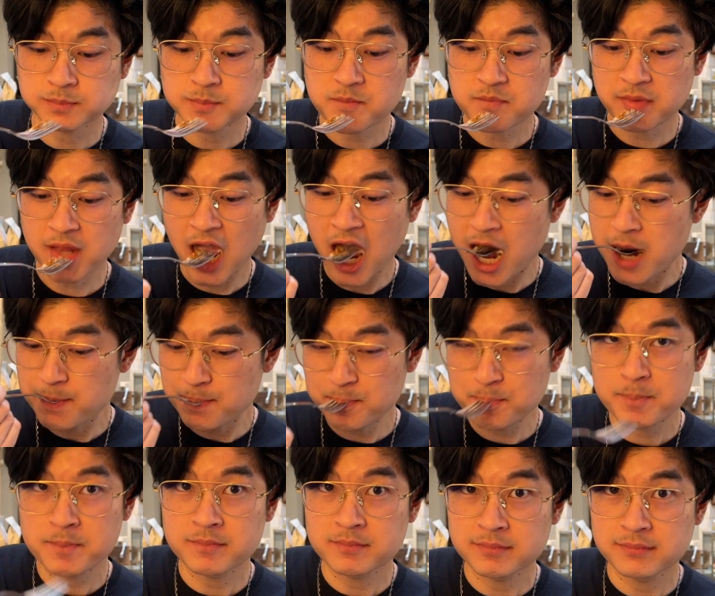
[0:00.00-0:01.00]
อย่างน้อยก็
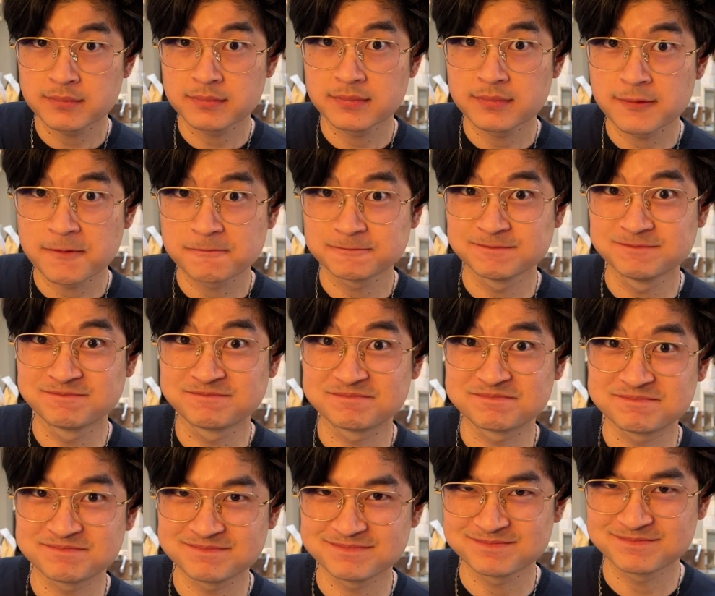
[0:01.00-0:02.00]
ยังมีพรุ่งนี้ให้กลับ
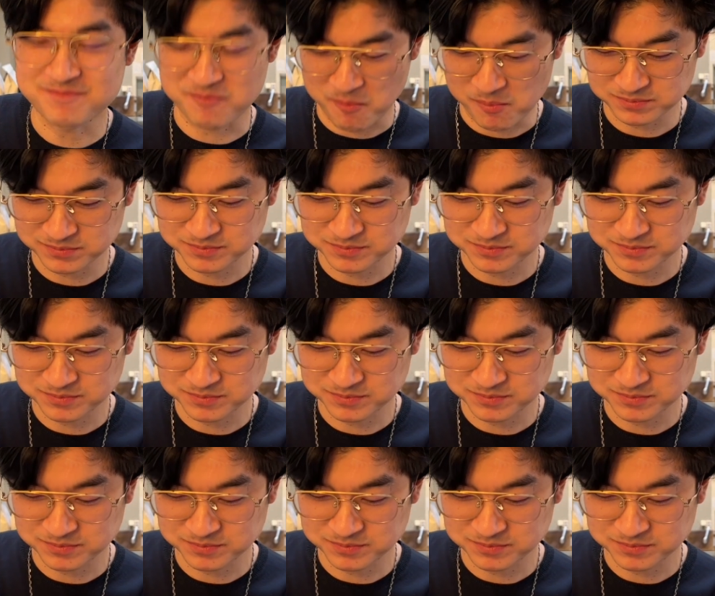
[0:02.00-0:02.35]
มาอีกวัน